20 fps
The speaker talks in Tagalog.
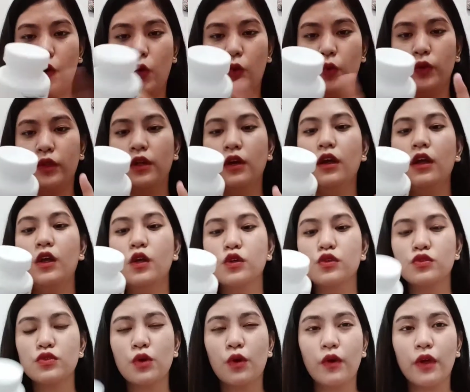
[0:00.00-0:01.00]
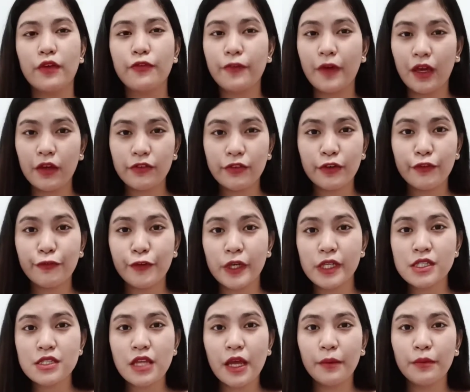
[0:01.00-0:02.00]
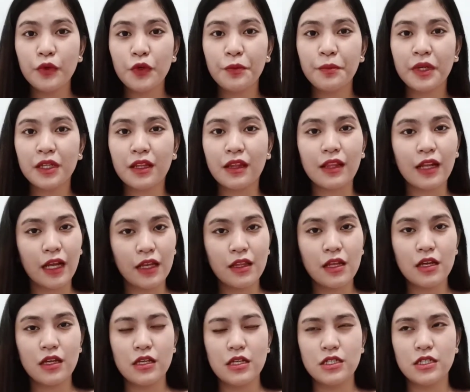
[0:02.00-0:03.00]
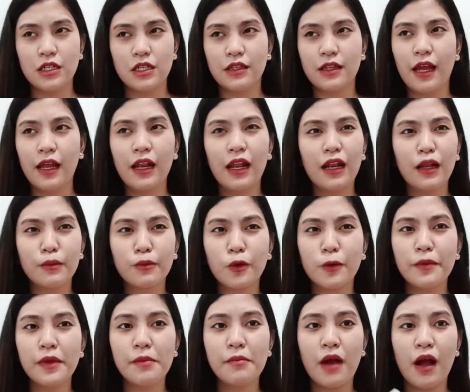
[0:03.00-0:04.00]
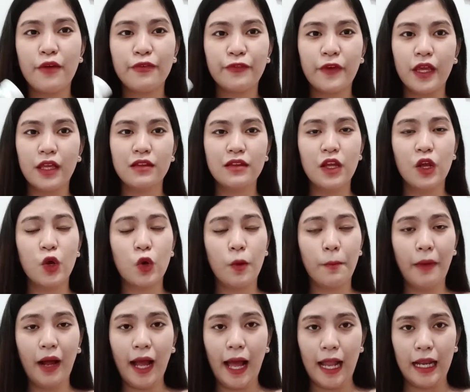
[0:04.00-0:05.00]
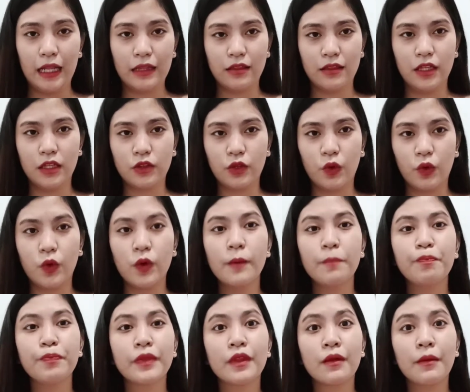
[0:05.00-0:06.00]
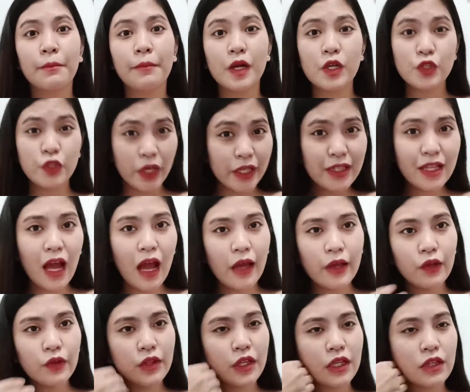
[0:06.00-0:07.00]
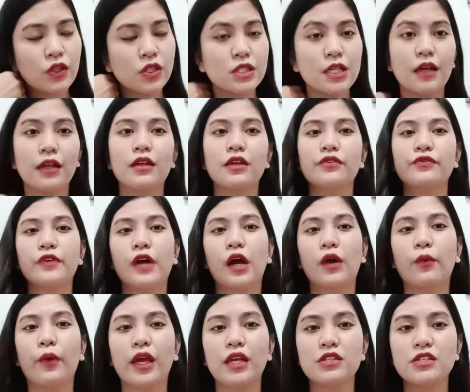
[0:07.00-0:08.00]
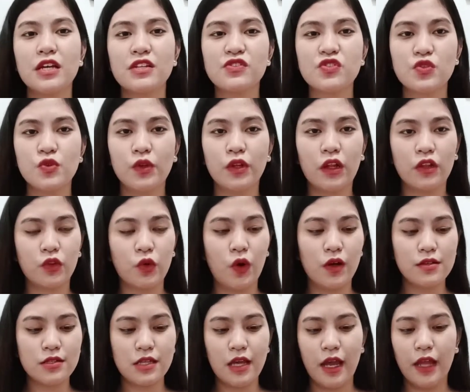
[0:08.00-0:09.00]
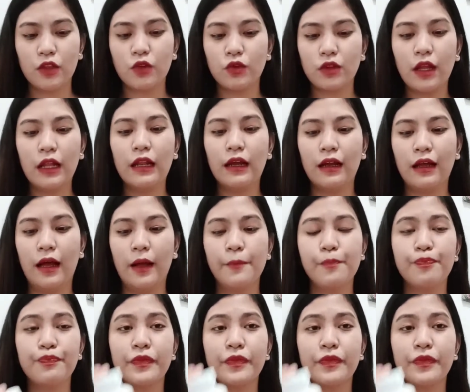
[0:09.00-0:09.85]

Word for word: code. So if ever first time nyo magta-try ng Ishin, dahil alam ko may mga fake din kumakalat nito, mag-join na kayo dito sa giveaway. Chance nyo na to kasi ito talaga